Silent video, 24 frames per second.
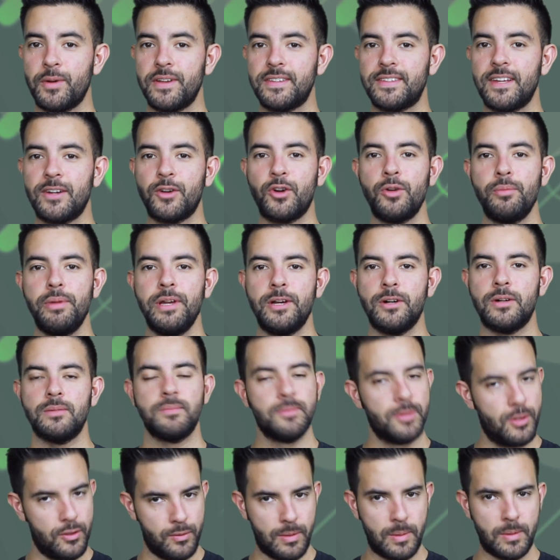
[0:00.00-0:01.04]
por estar
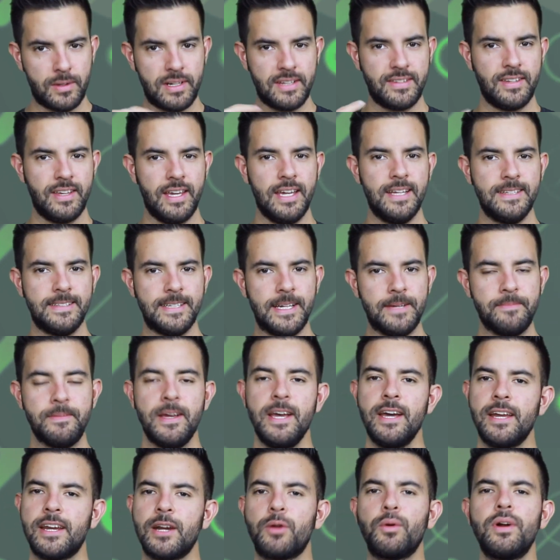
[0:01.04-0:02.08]
conmigo. Nos vemos la siguiente.
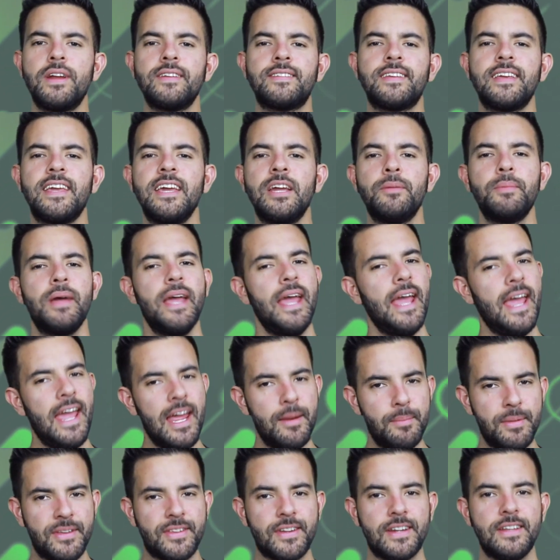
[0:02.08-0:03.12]
Recuerda seguirme
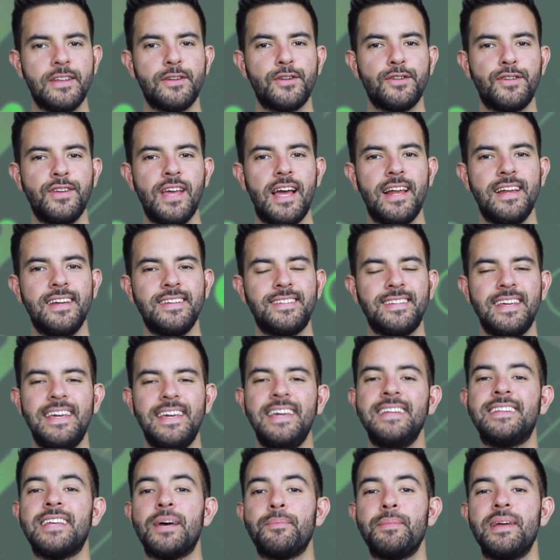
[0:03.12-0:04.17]
en mis redes sociales
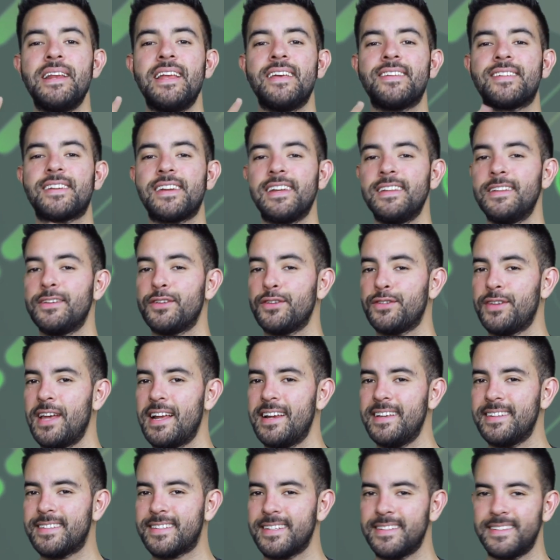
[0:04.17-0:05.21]
y también las redes
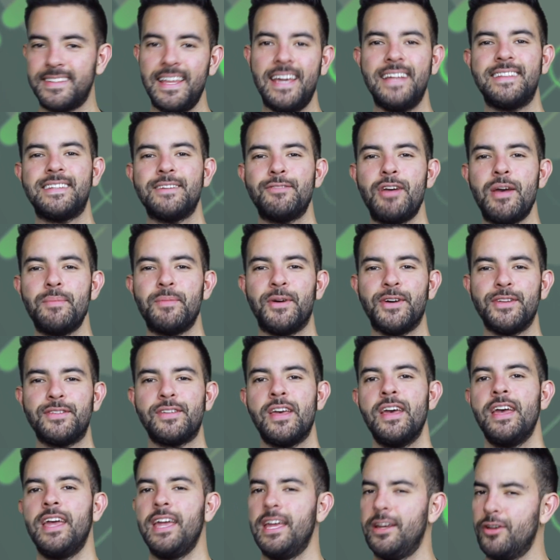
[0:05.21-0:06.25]
sociales de Te
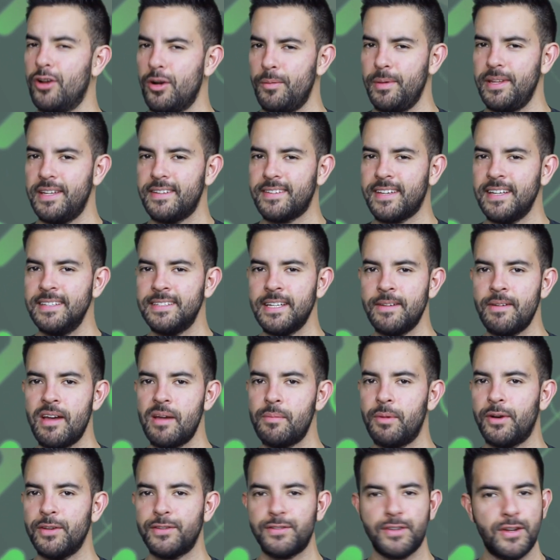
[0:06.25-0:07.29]
Vemos. Y no olvides que en Te
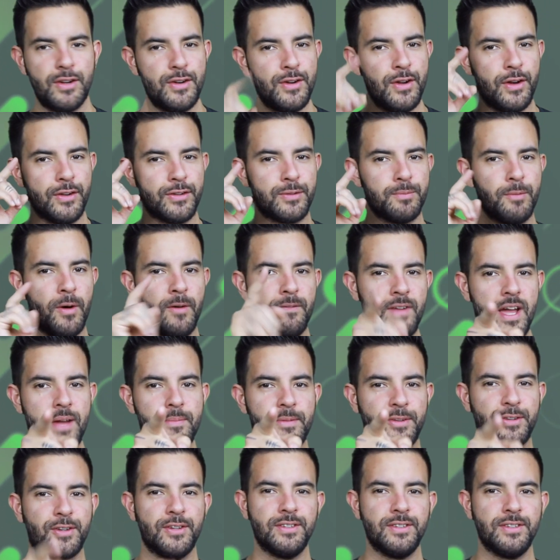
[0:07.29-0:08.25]
Vemos nos movemos